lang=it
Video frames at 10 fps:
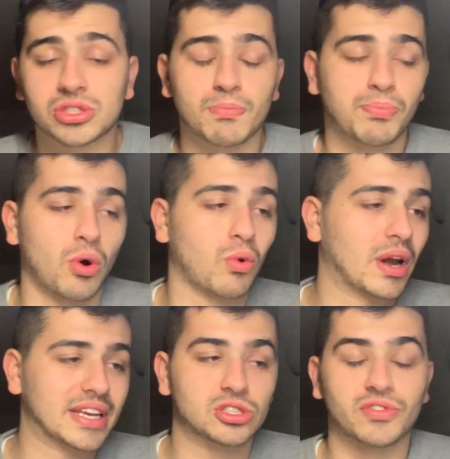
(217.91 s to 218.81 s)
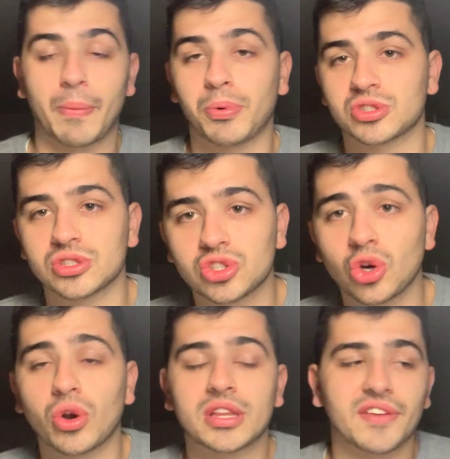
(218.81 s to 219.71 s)
un po' qualche
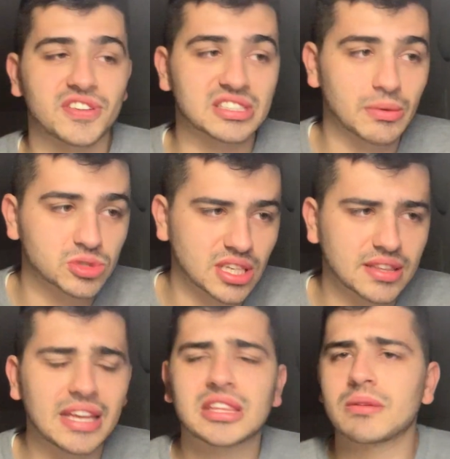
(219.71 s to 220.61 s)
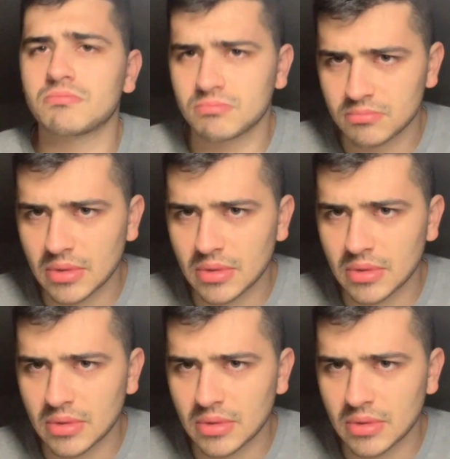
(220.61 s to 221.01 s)
sovrapposizione, in difesa siamo stati attenti, mi mm,